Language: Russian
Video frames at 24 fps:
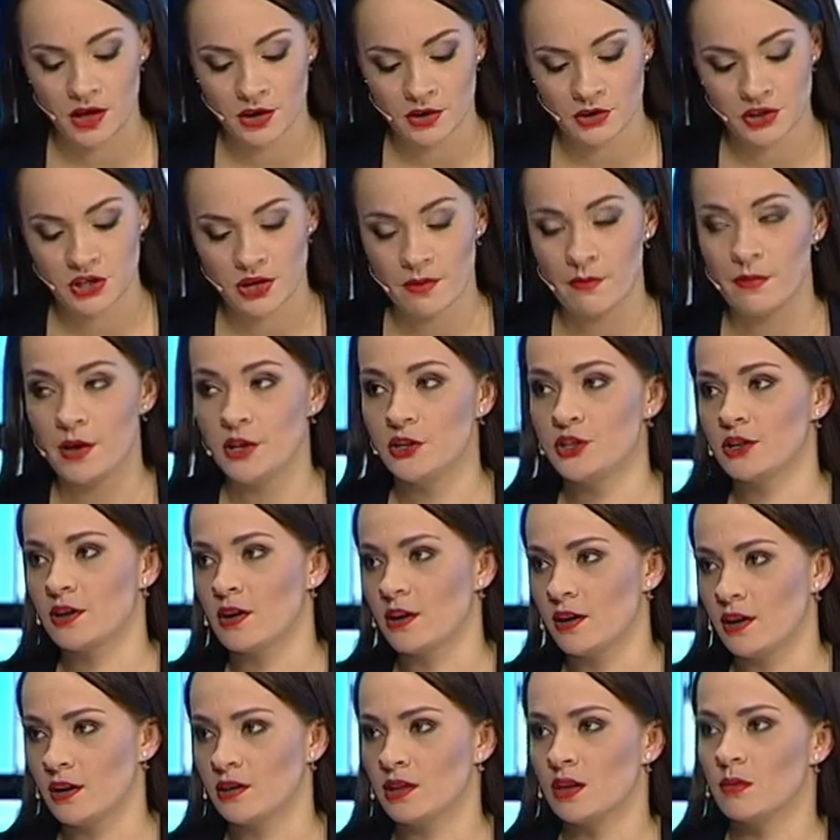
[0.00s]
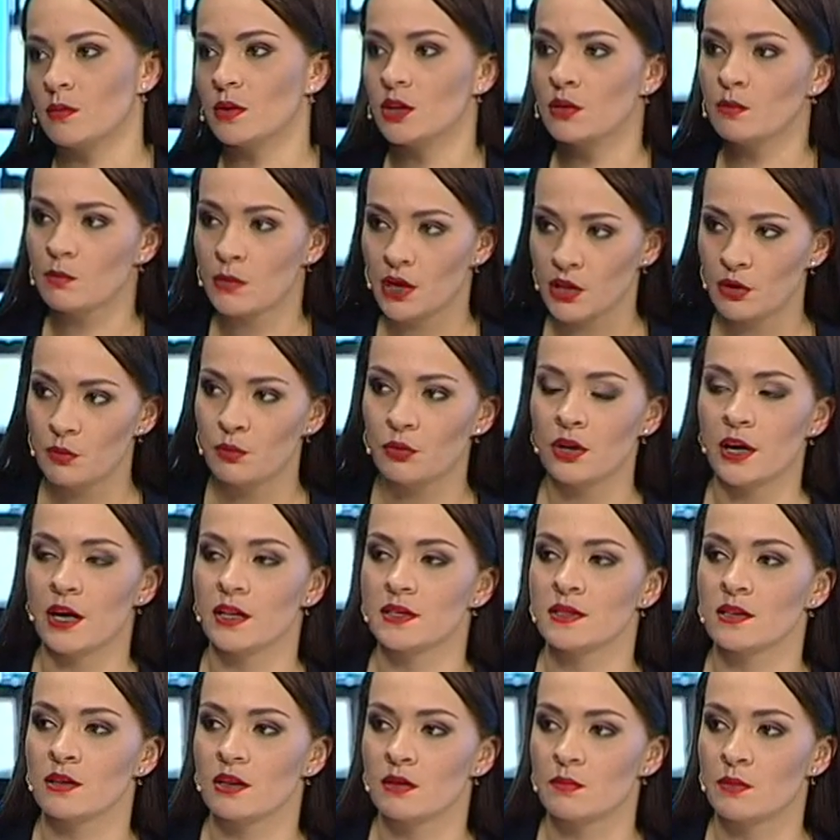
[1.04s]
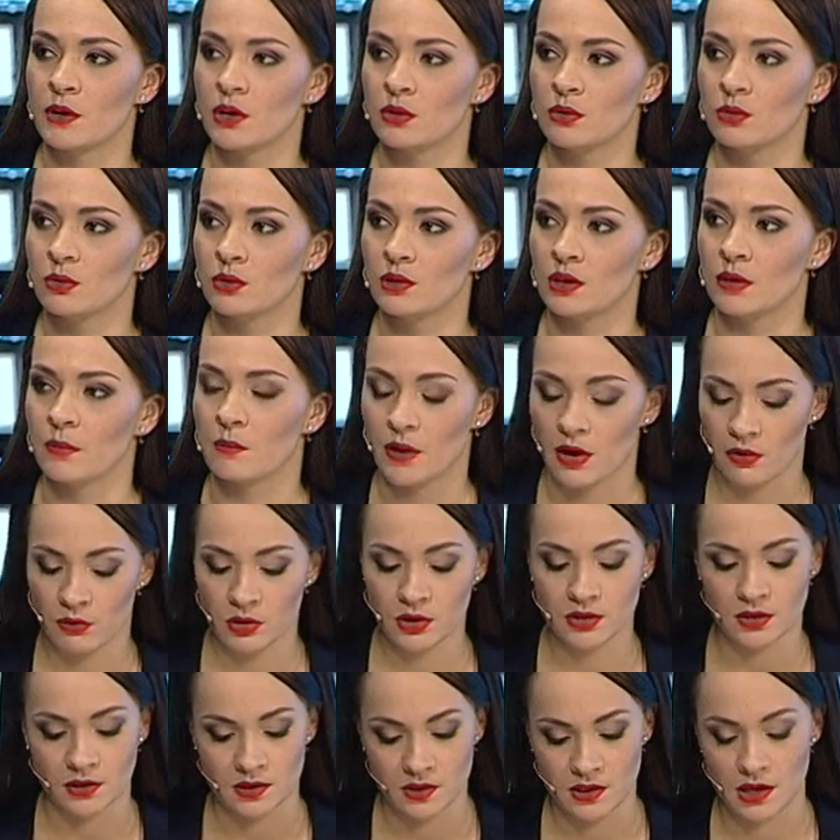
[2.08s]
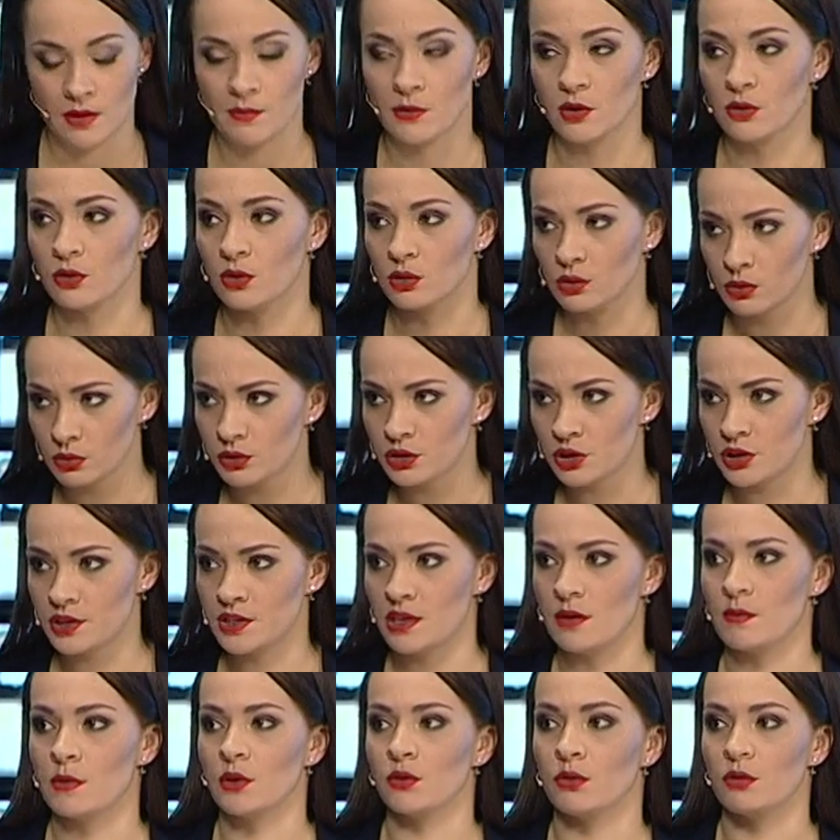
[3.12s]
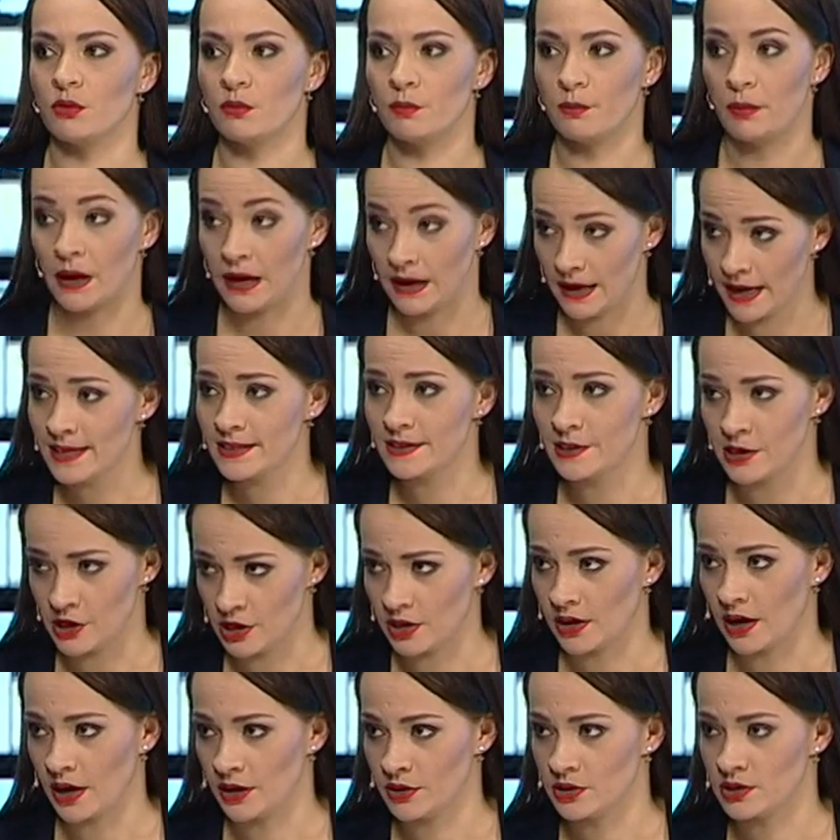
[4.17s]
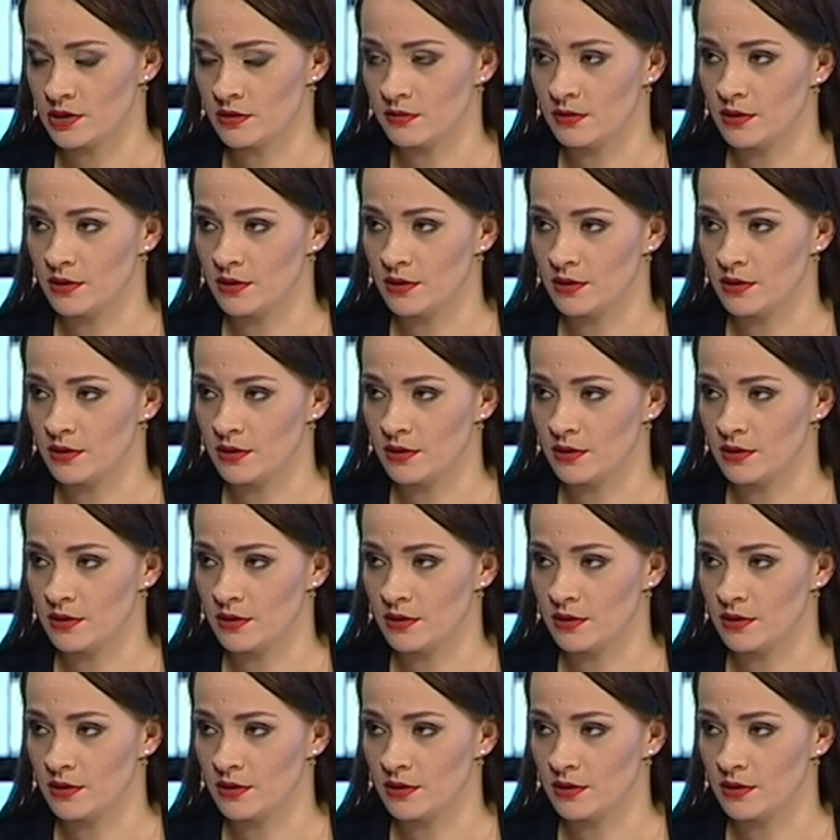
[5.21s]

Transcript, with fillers: чем меньше каких-то манипуляций над продуктом проводят, тем оно лучше, тем оно полезнее и качественнее.